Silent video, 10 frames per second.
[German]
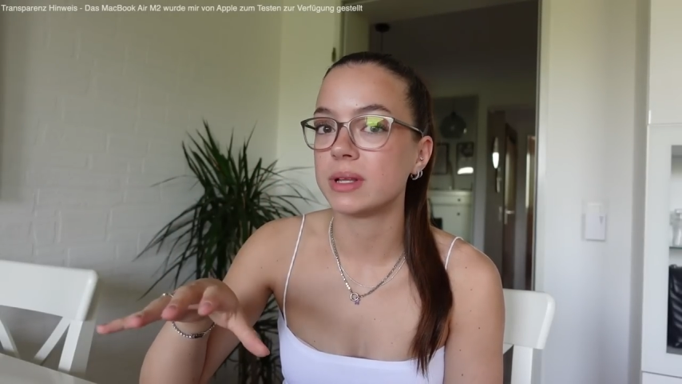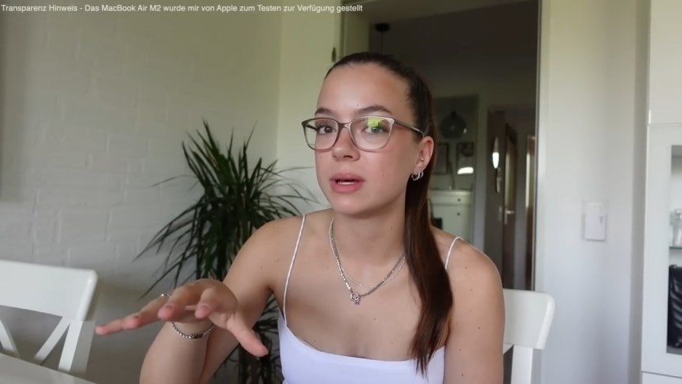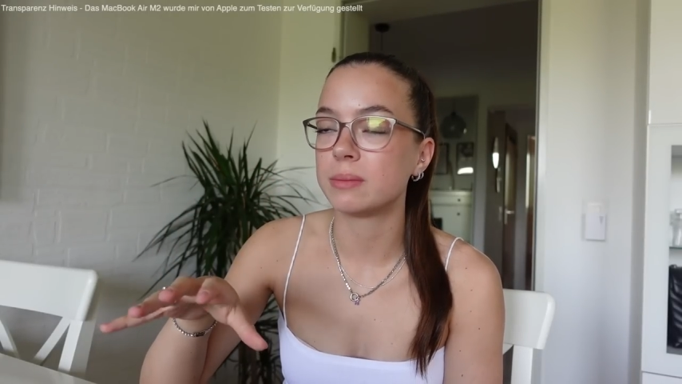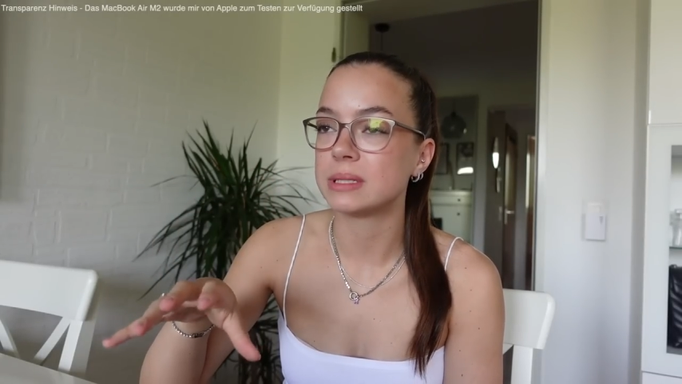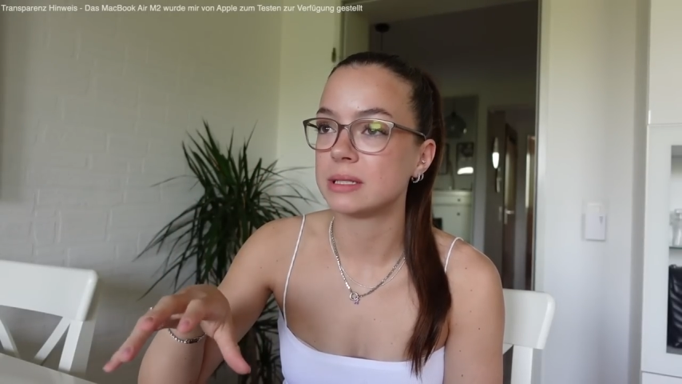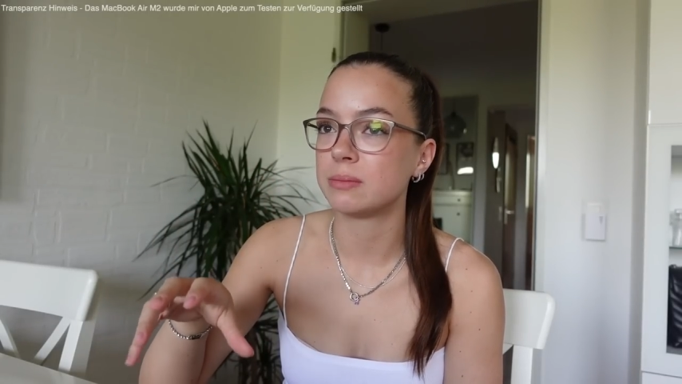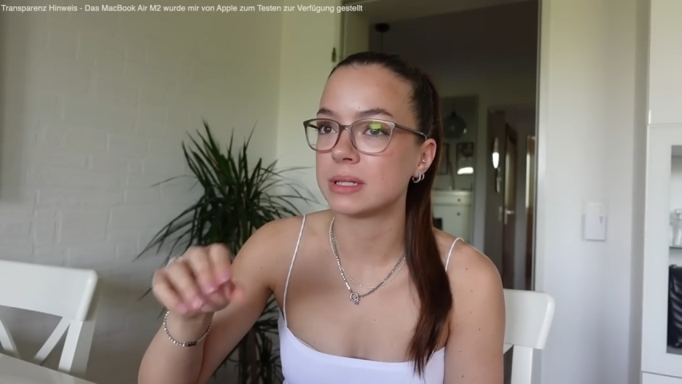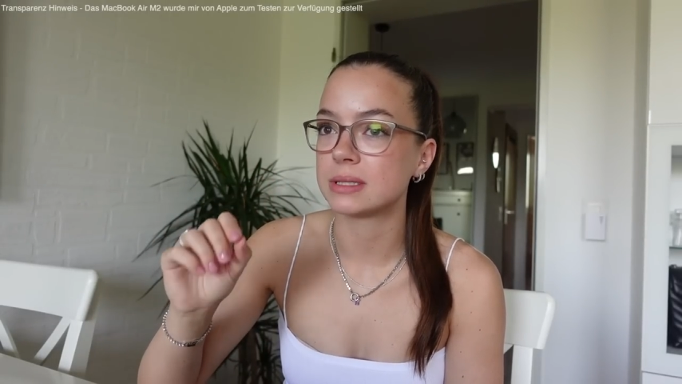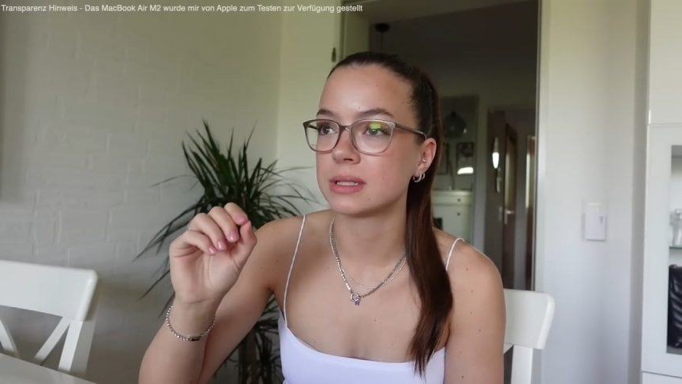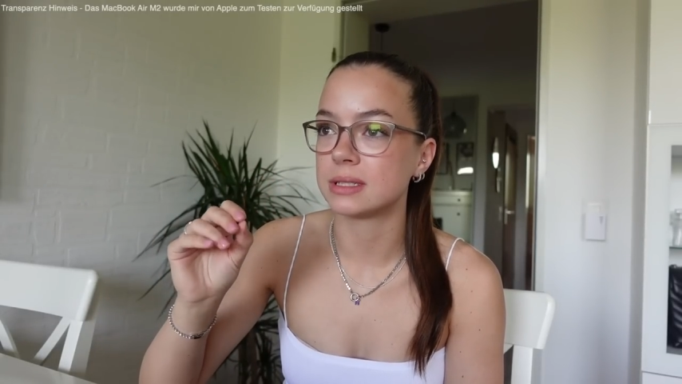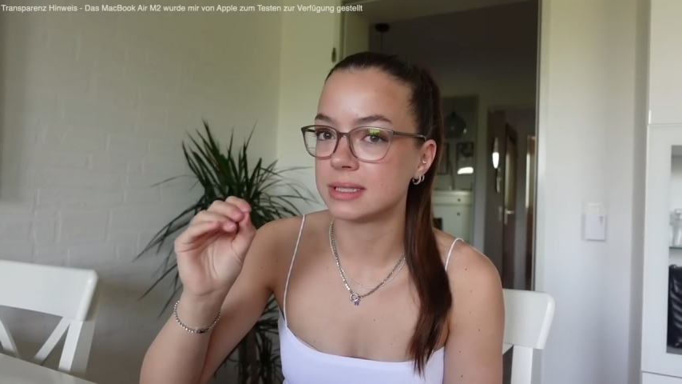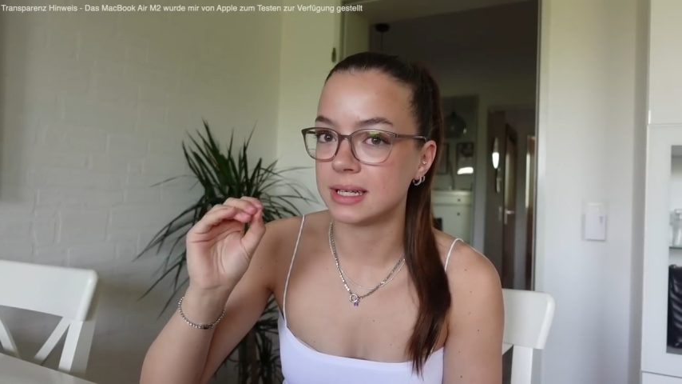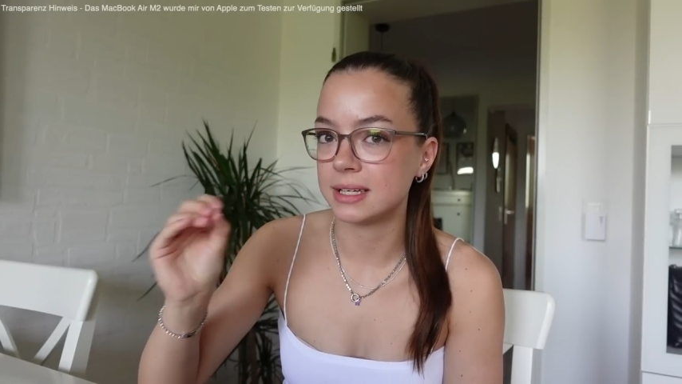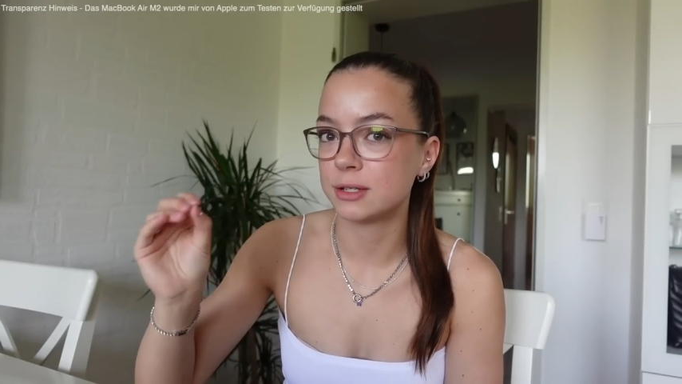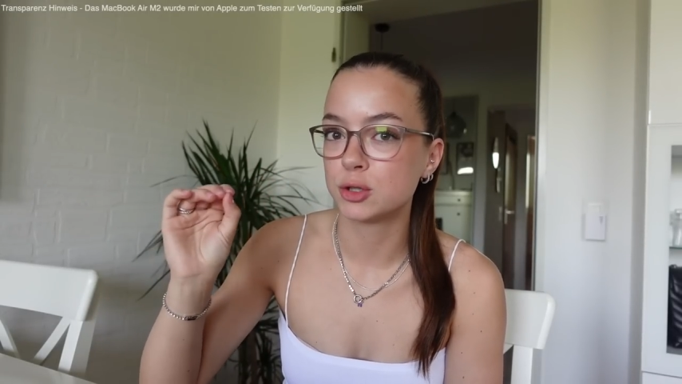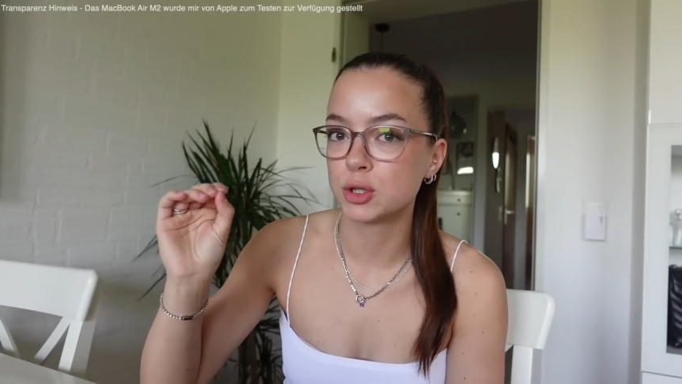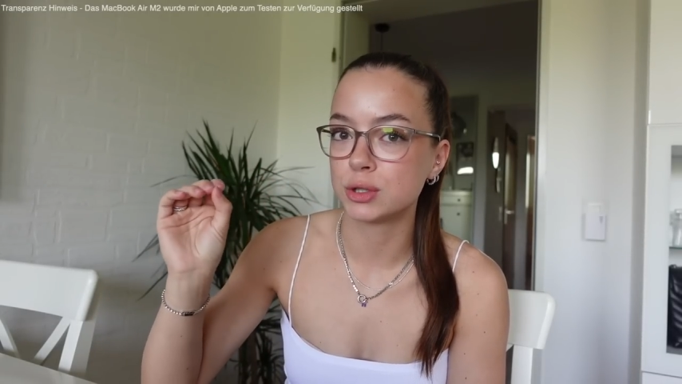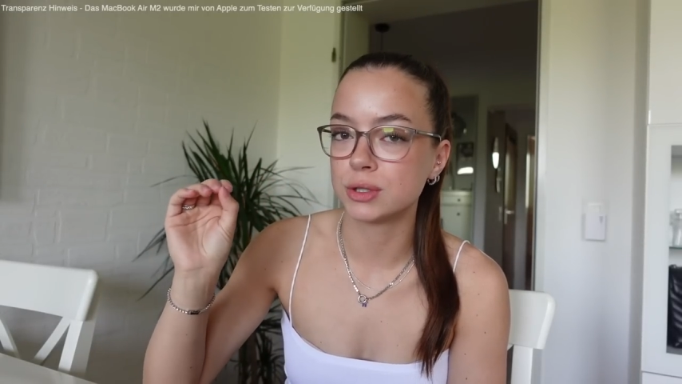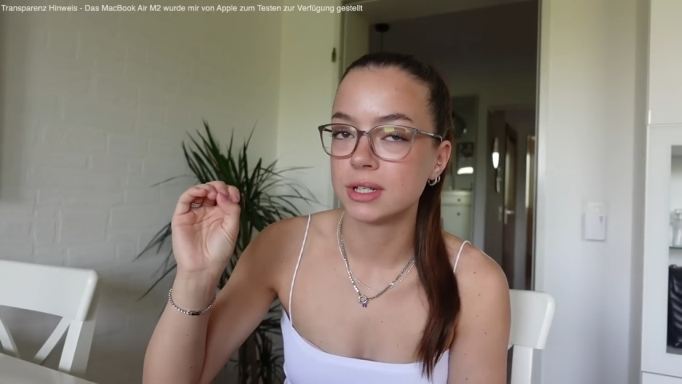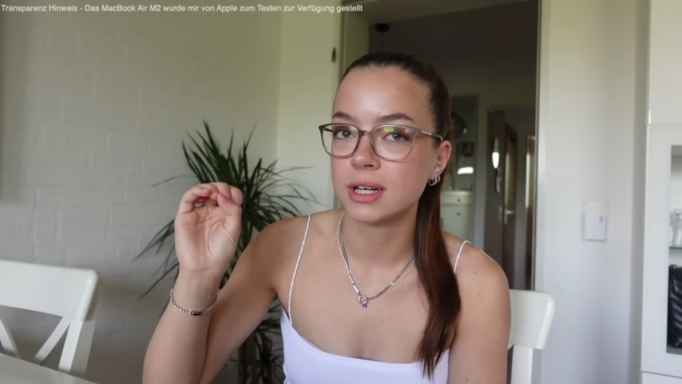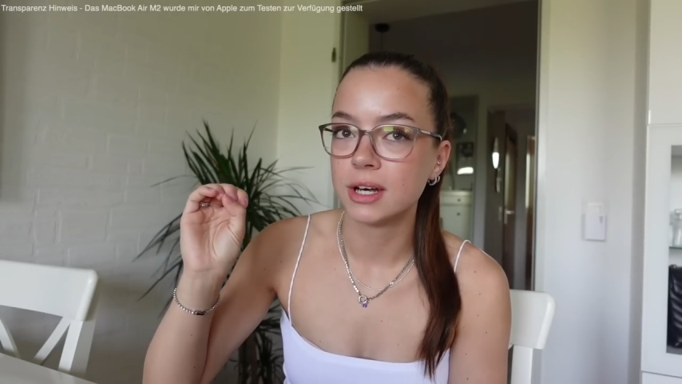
man ja ein bisschen bessere technische